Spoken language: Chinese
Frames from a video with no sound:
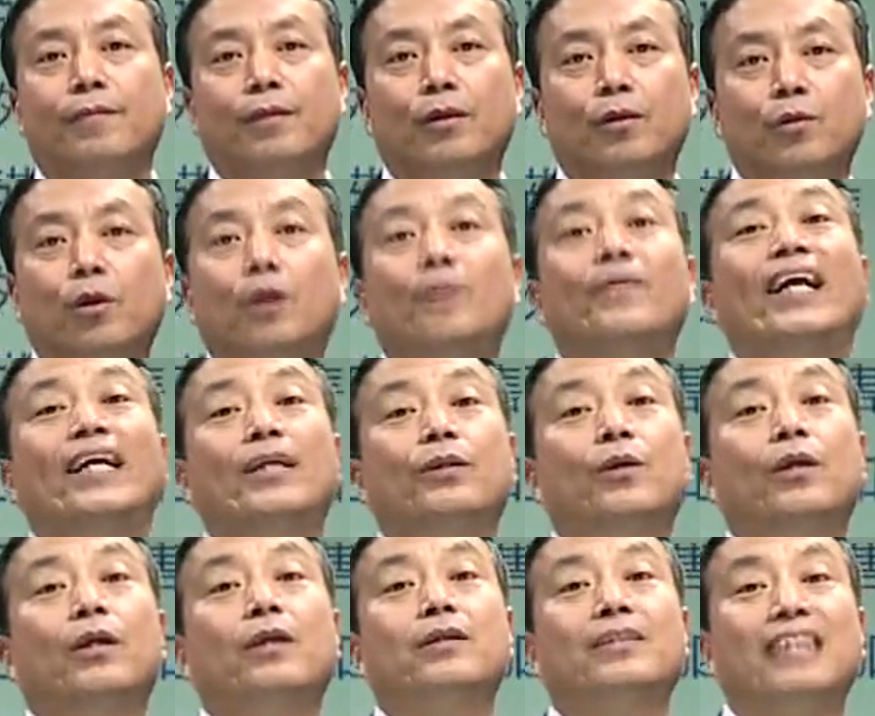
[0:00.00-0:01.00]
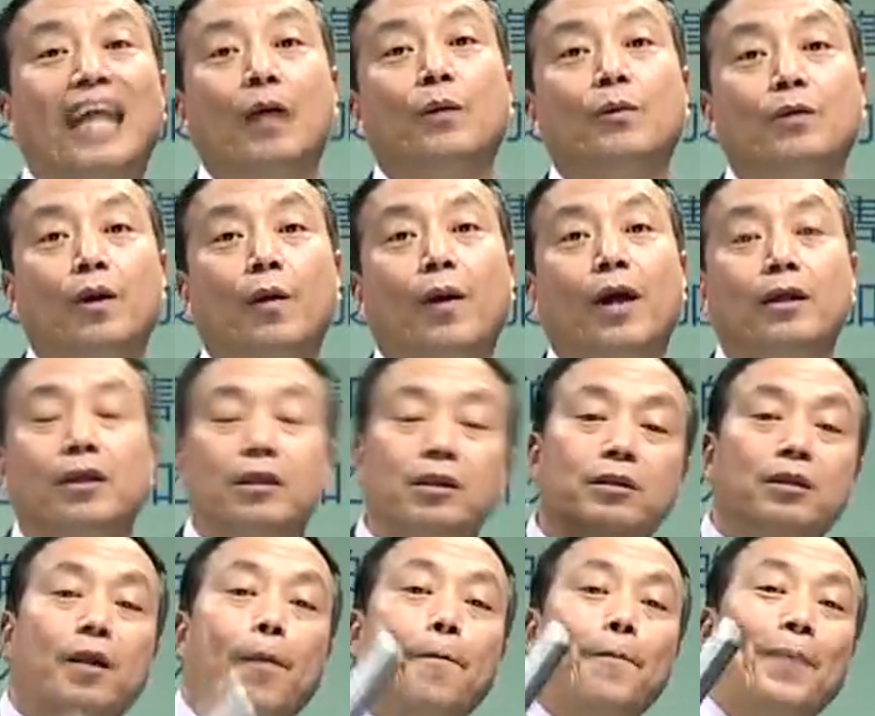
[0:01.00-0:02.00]
如果委托加工的话，你
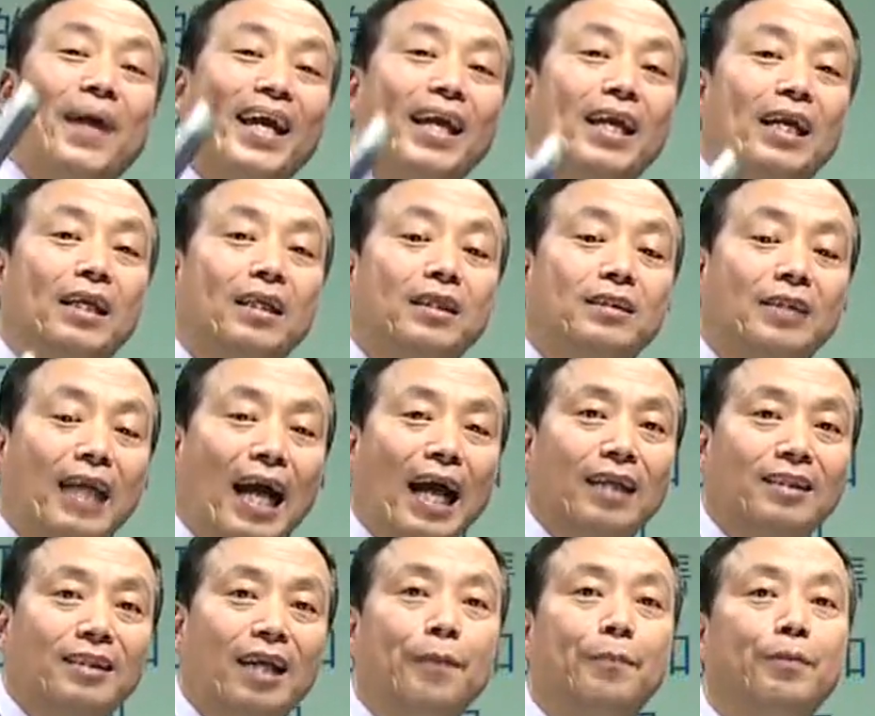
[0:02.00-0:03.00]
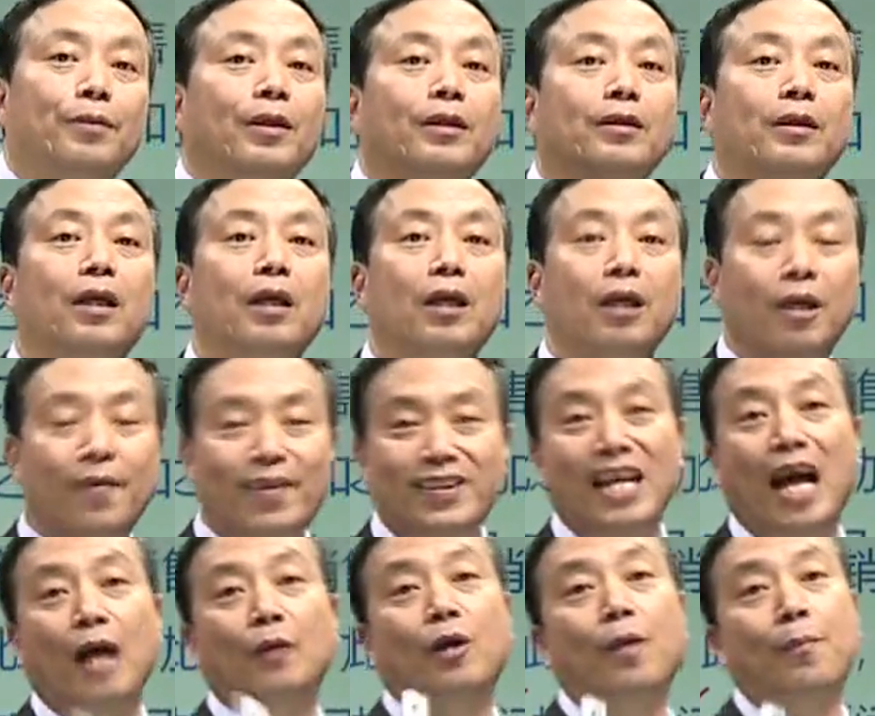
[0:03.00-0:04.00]
只能备查账簿登记，因为
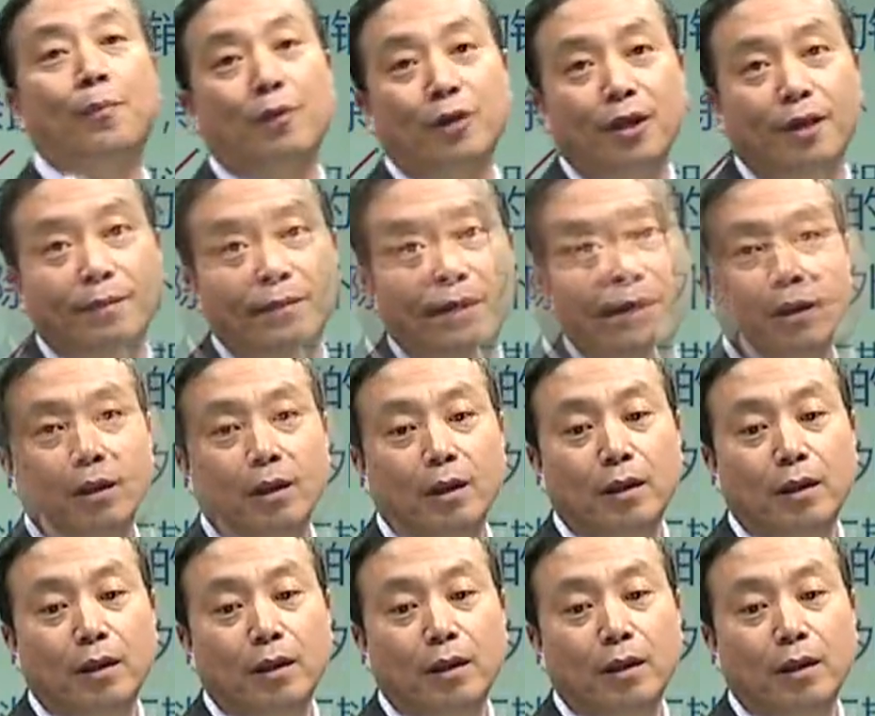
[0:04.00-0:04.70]
产权不是你们的。